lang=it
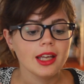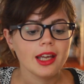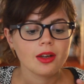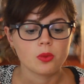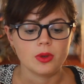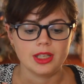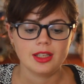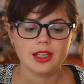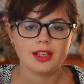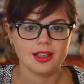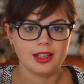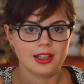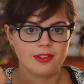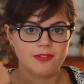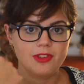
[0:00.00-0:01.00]
e quindi
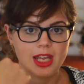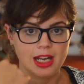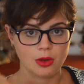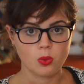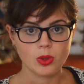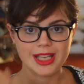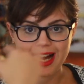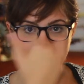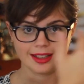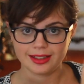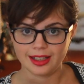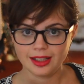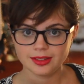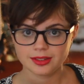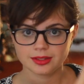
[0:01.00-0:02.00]
uh, viene
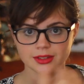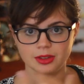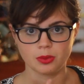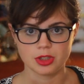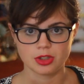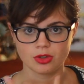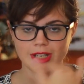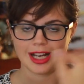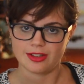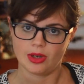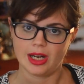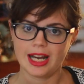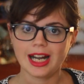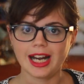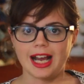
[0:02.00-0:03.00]
guidata, in questo caso
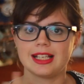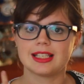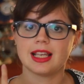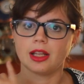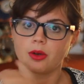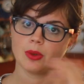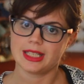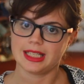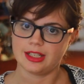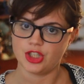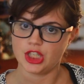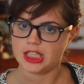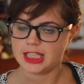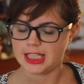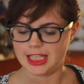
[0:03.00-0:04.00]
la ragazza, da questa
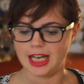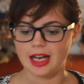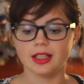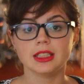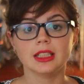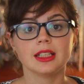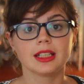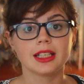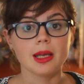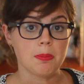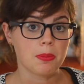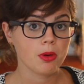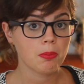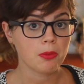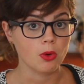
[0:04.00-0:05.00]
agenzia che,
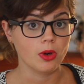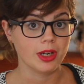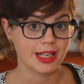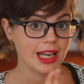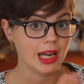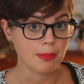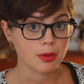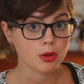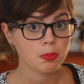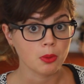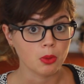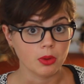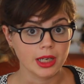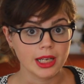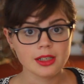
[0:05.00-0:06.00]
propone, che la
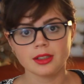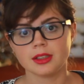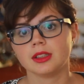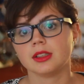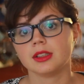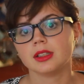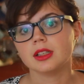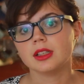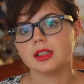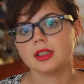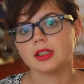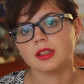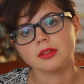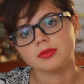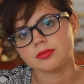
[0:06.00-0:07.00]
propone uh,
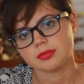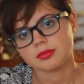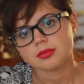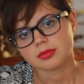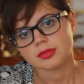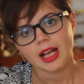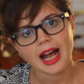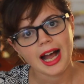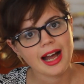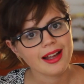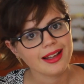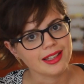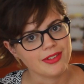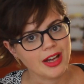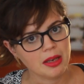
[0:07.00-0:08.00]
eh,
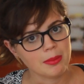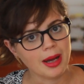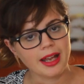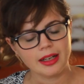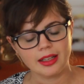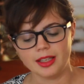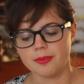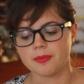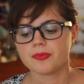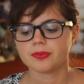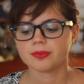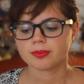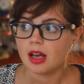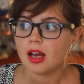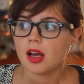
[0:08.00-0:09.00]
ai vari marchi.
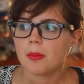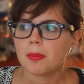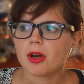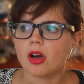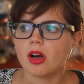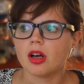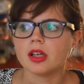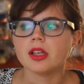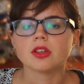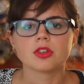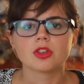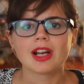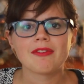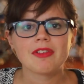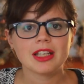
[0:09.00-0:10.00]
Però io
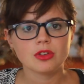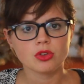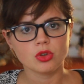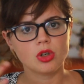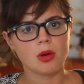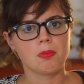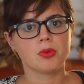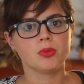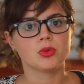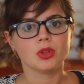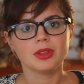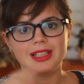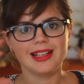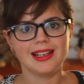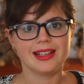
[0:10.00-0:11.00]
non avendo
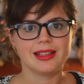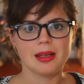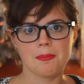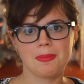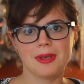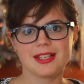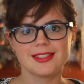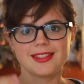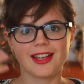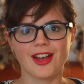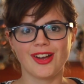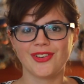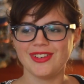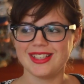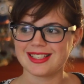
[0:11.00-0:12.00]
appunto delle tempistiche
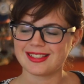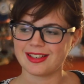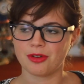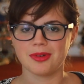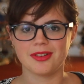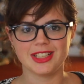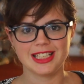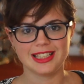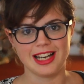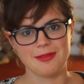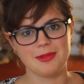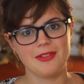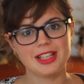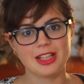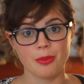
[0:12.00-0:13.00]
fisse, come vedete la
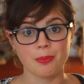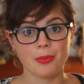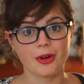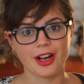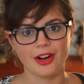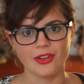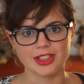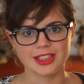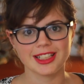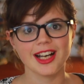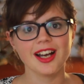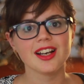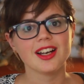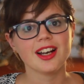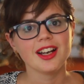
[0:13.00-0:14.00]
mia vita è un po'
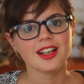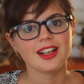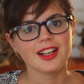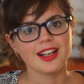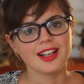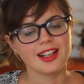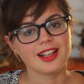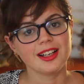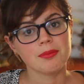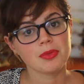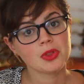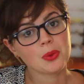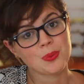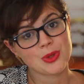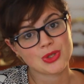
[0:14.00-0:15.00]
caotica,
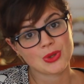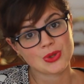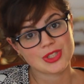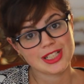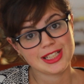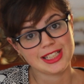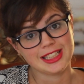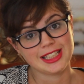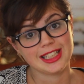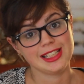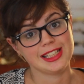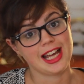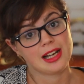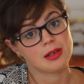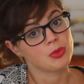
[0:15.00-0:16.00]
non mi sono sentita di
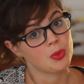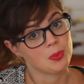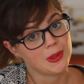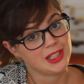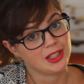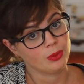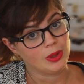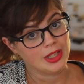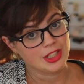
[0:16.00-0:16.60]
dare il mio impegno ad